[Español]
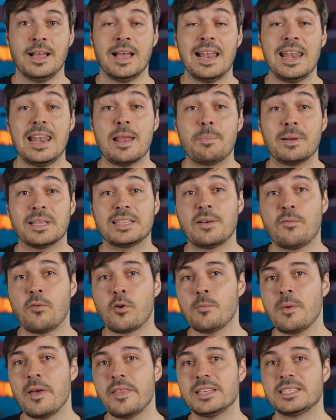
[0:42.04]
La
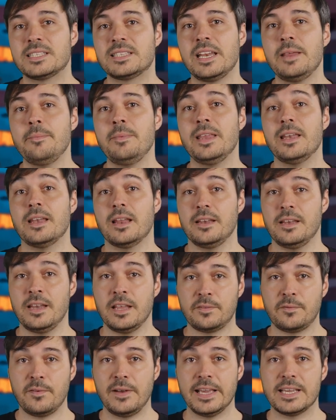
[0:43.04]
plataforma de streaming
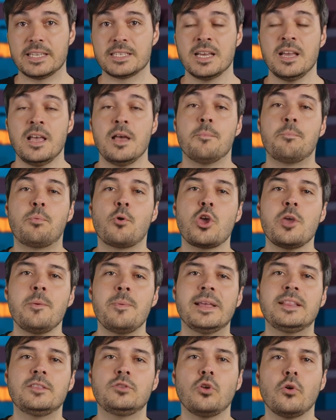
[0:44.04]
Netflix
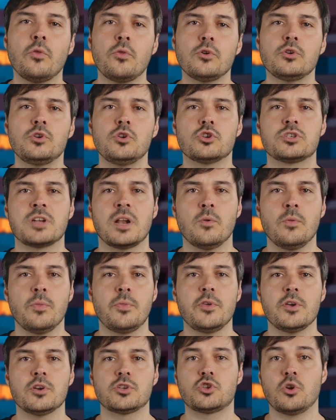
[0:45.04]
prohíbe todos los
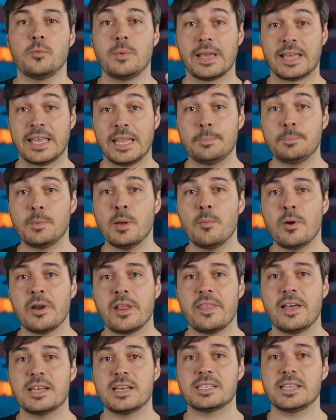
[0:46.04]
anuncios sobre
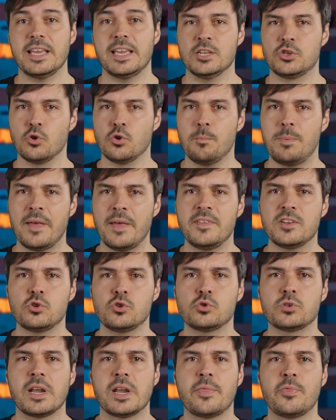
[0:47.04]
criptomonedas en su plan de
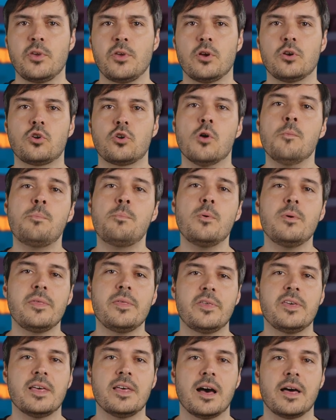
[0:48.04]
suscripción con
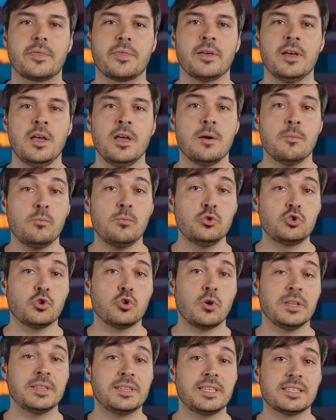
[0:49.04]
publicidad,
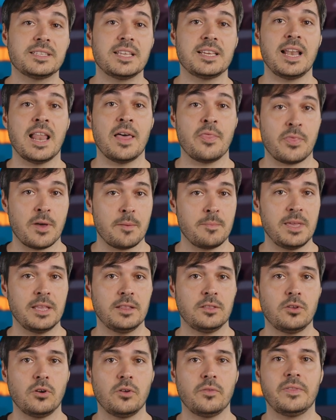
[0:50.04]
mucho antes del
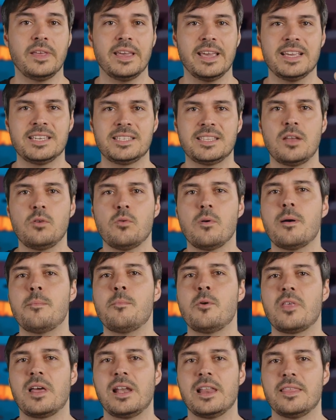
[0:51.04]
lanzamiento de esta nueva
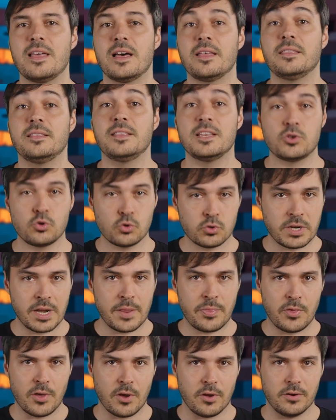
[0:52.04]
modalidad de
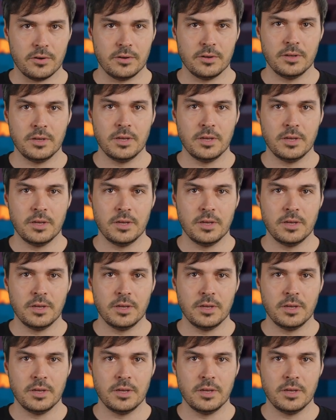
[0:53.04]
suscripción.